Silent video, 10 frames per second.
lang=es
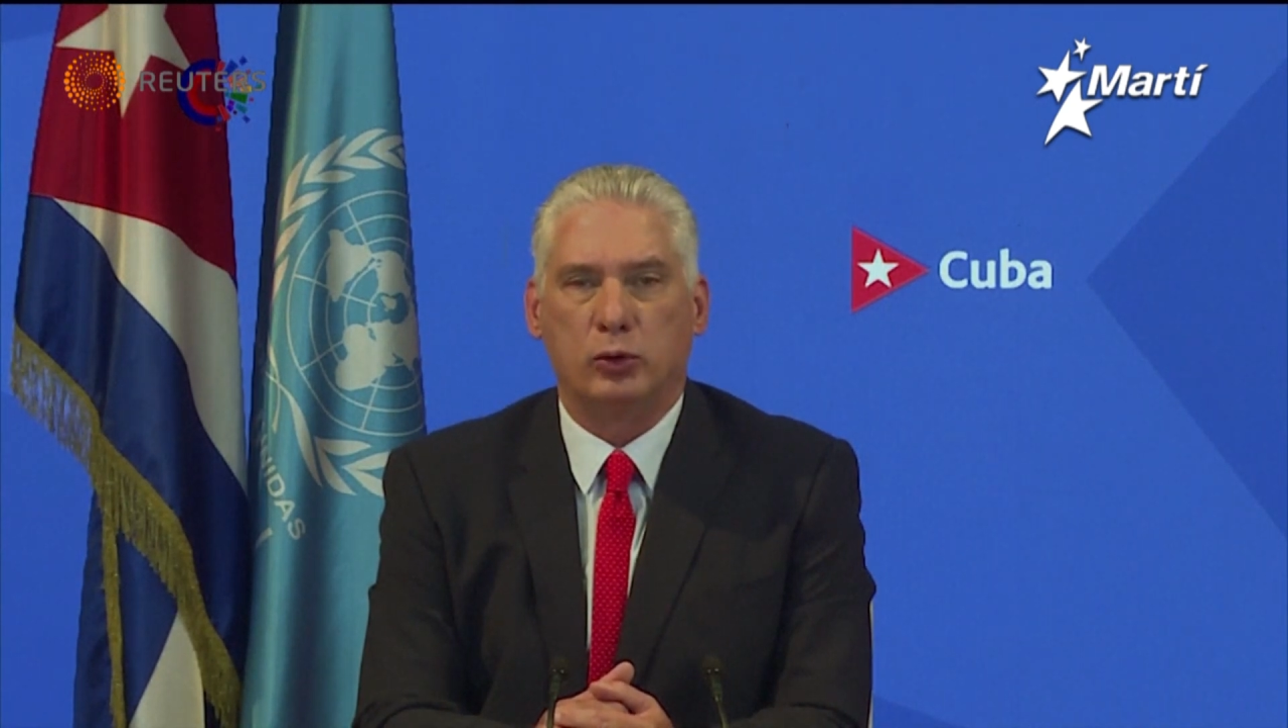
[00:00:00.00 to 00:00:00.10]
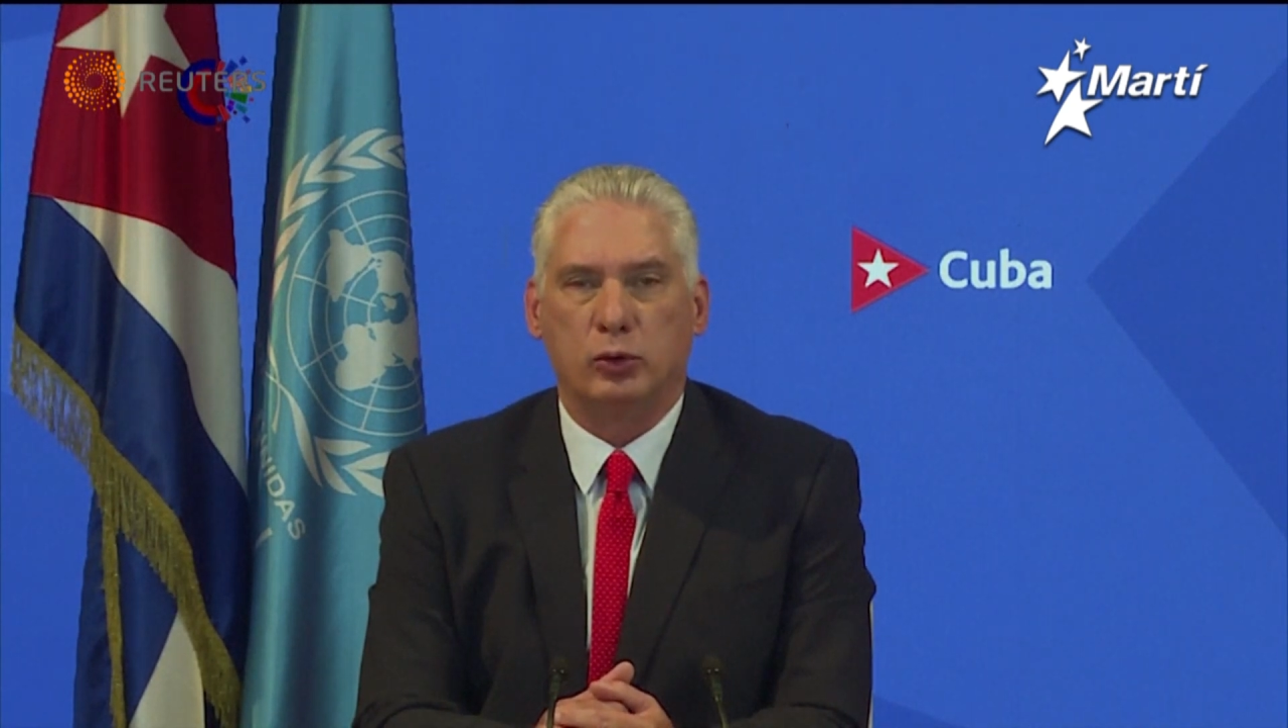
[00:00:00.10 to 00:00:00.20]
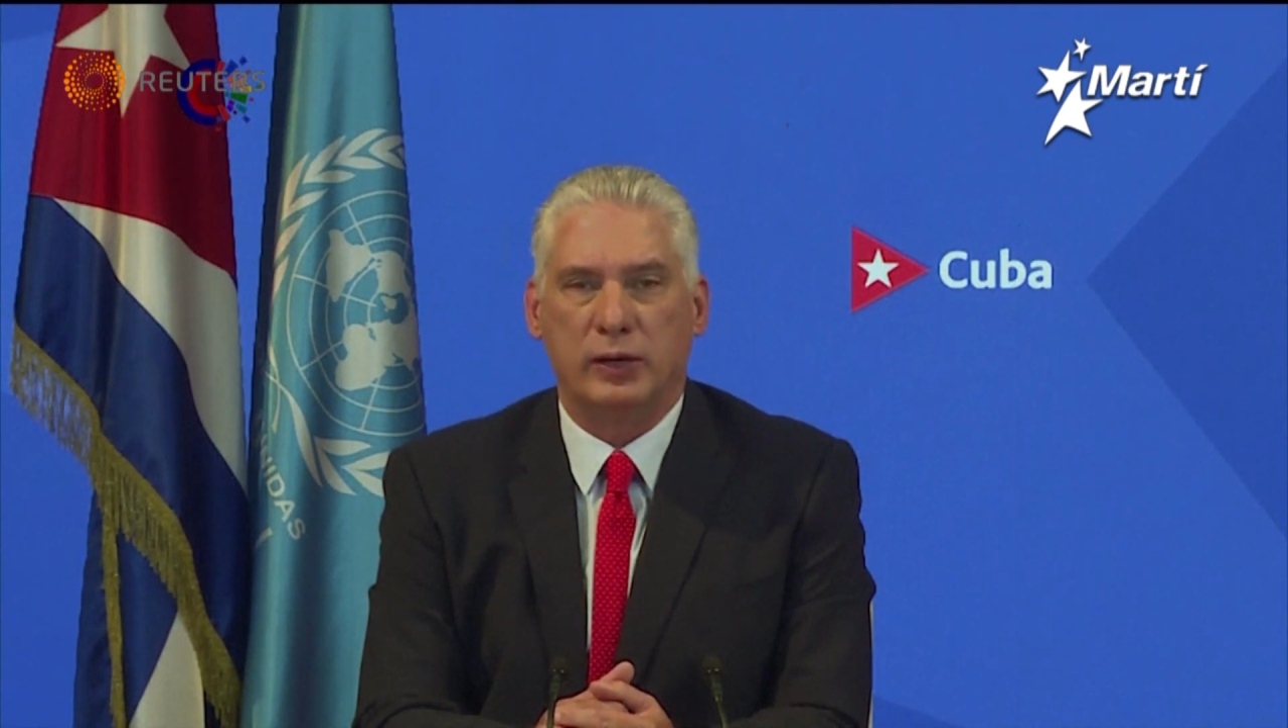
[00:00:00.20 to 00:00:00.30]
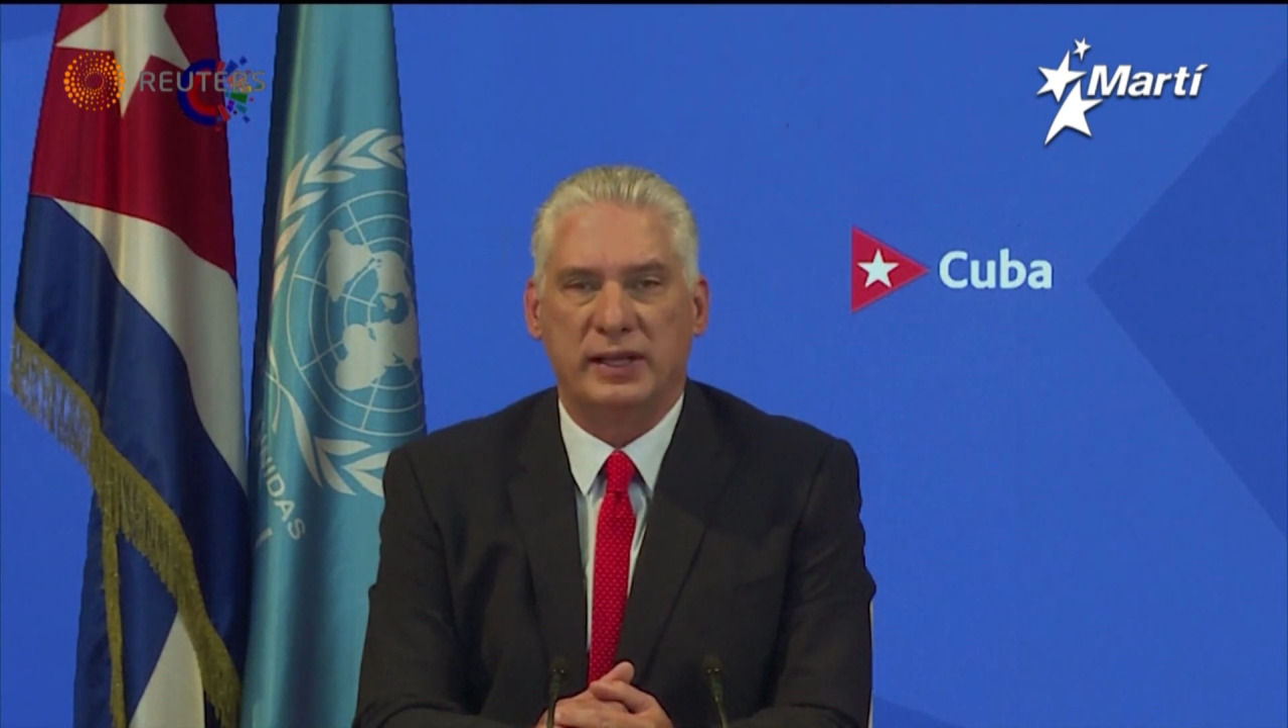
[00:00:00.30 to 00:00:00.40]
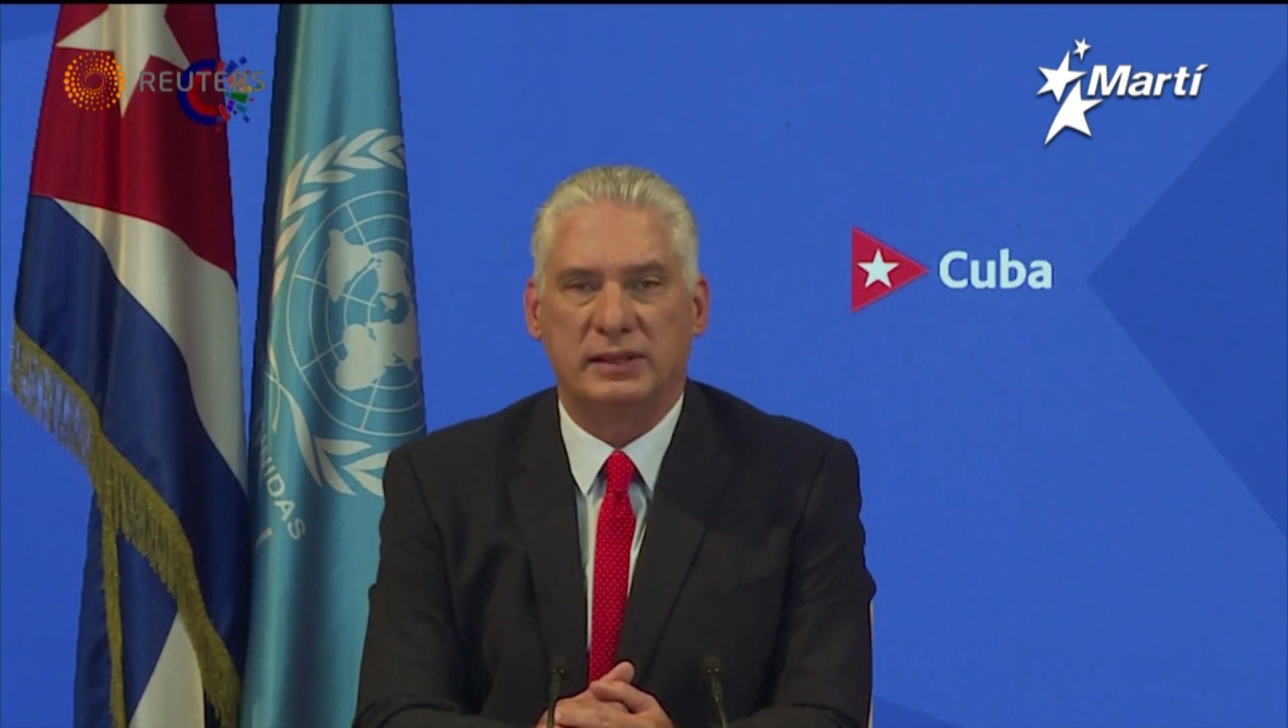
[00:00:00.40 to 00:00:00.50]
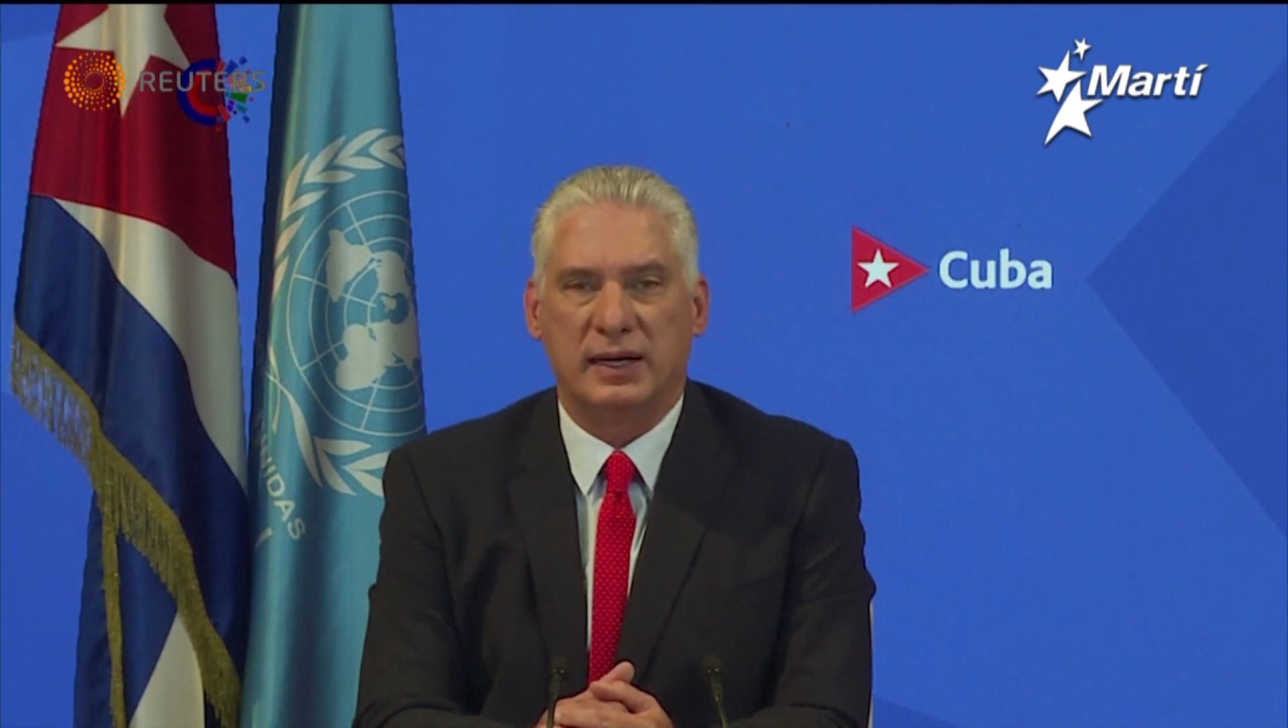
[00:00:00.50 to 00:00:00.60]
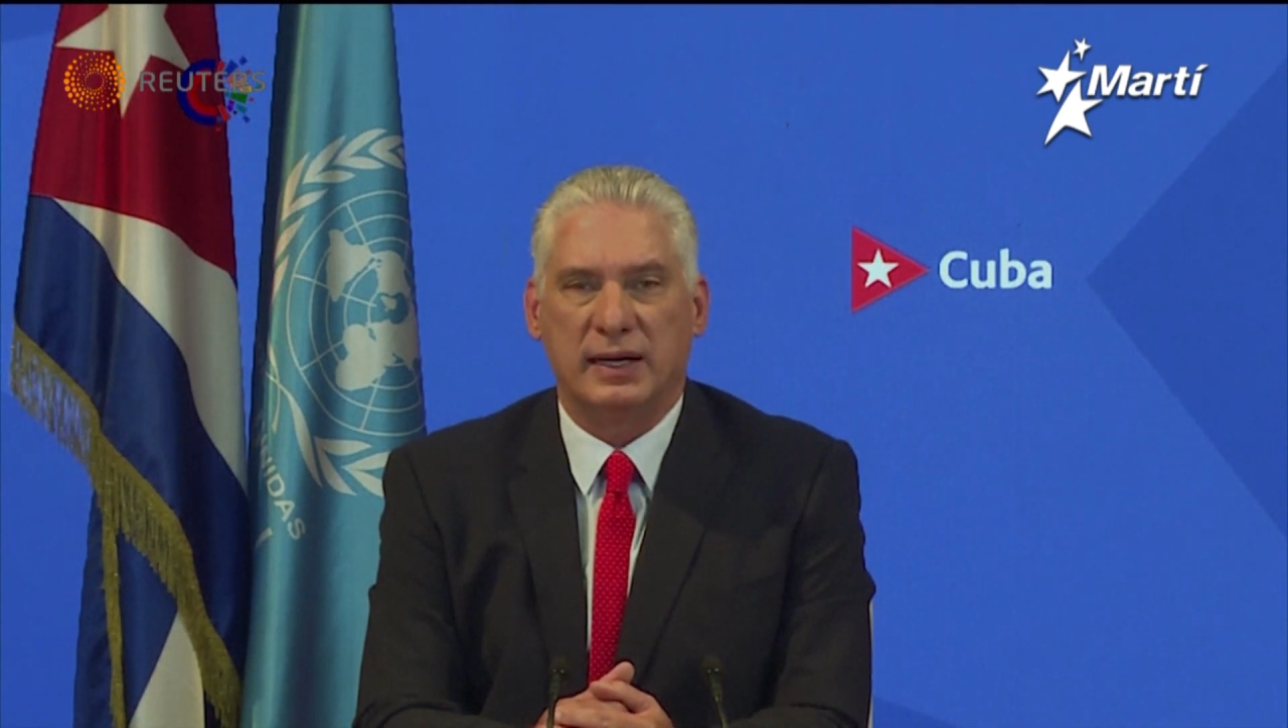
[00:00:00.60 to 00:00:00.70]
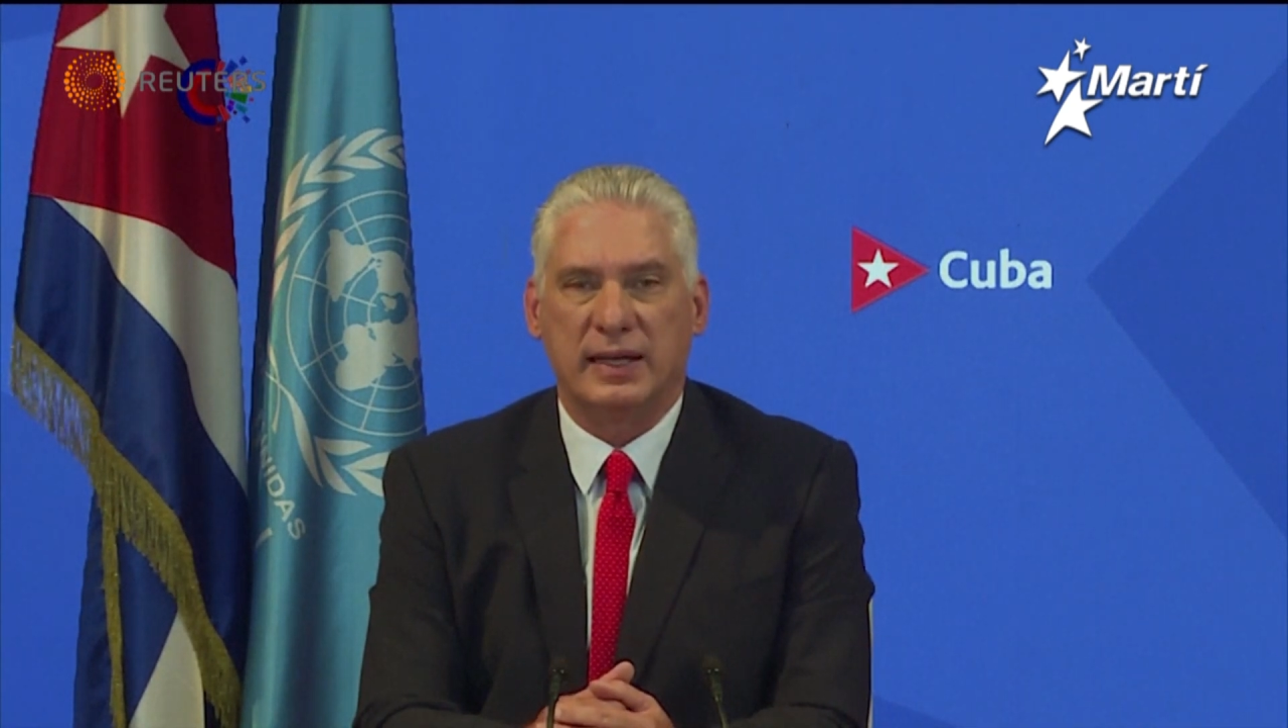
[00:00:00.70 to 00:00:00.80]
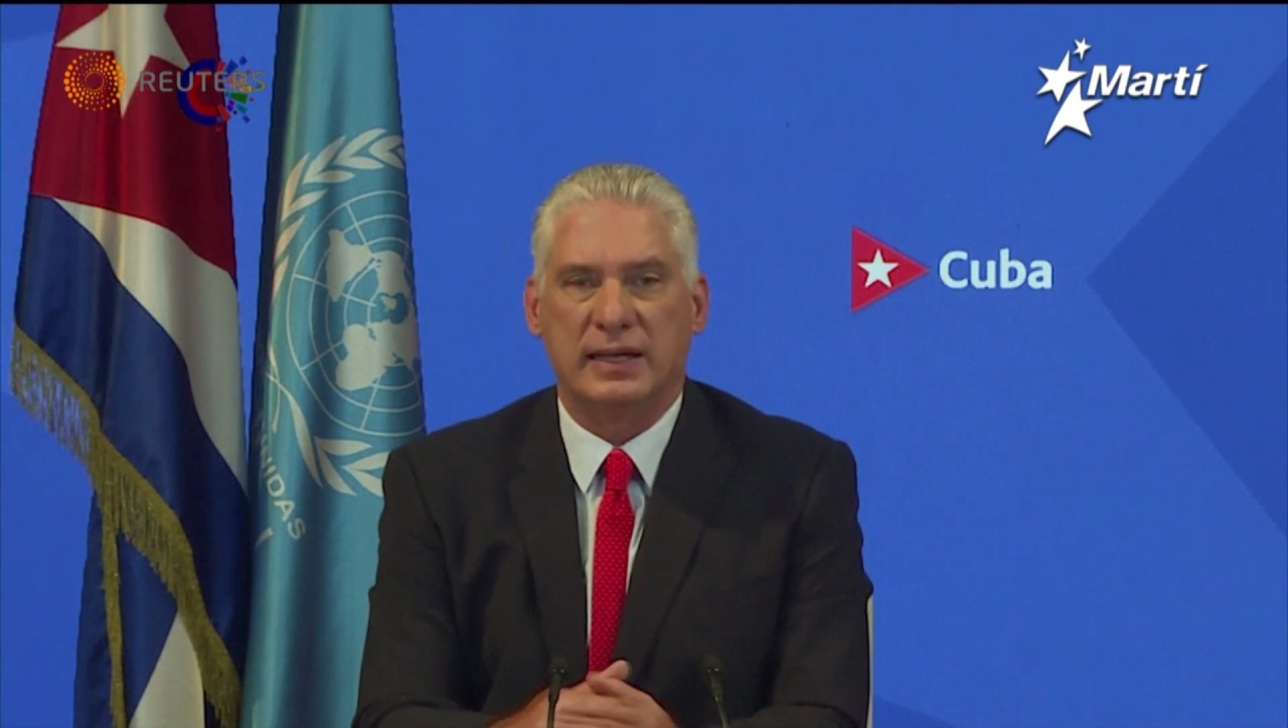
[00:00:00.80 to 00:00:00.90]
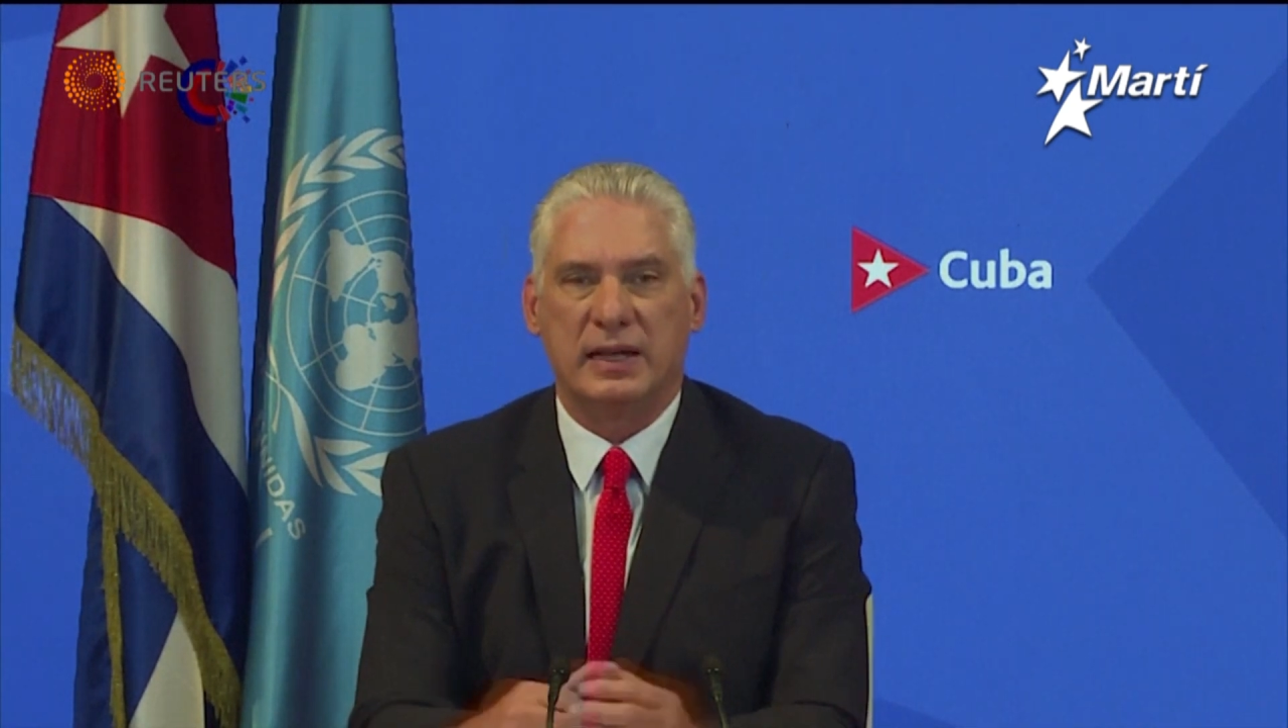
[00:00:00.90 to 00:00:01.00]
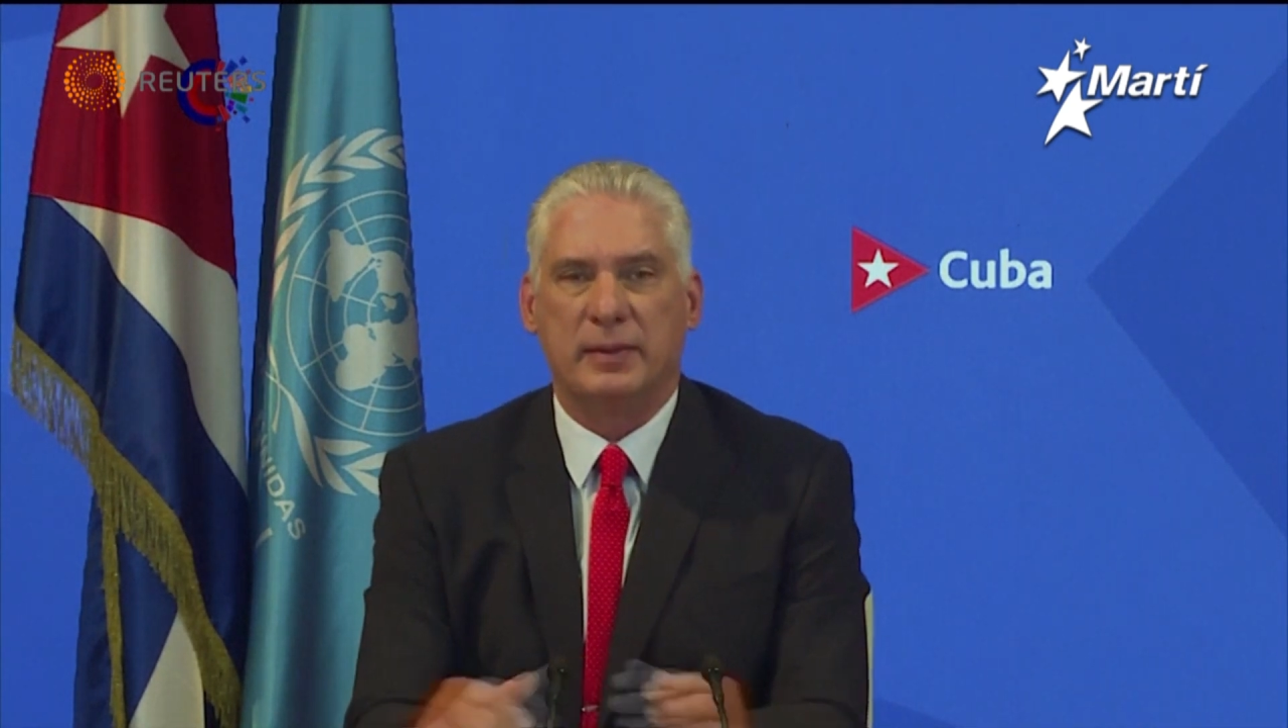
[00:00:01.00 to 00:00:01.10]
oportunista